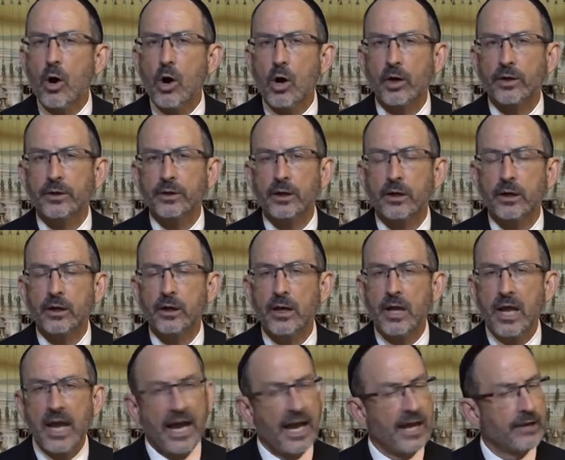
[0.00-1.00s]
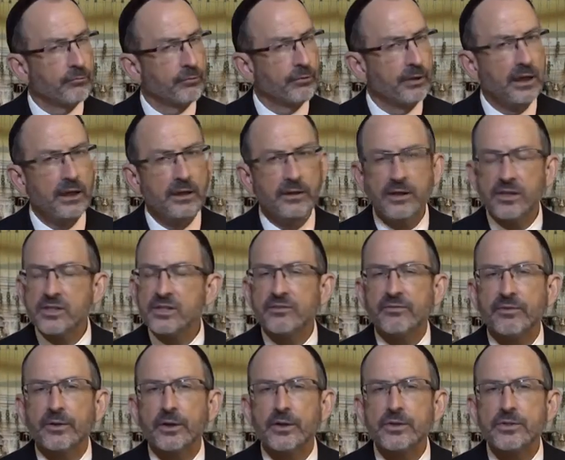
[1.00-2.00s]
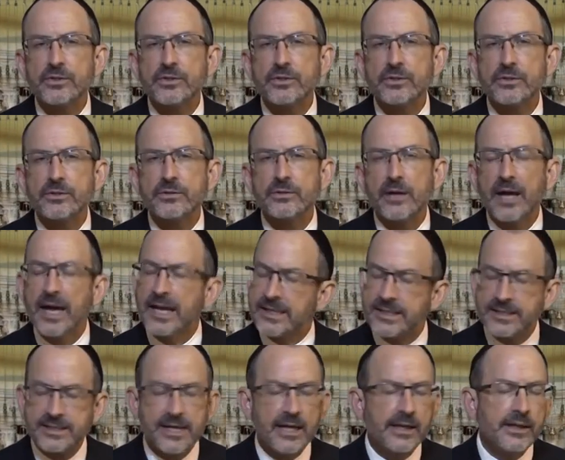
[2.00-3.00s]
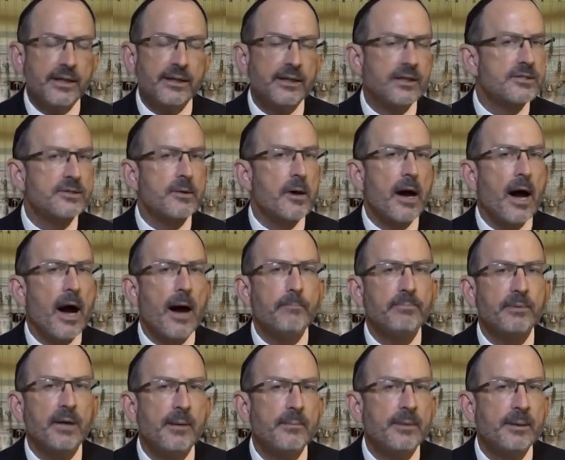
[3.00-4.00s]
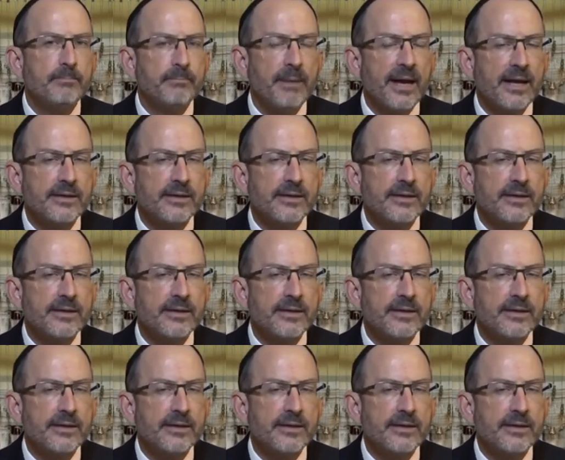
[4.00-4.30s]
не могу продолжать читать и изучать следующий отрывок,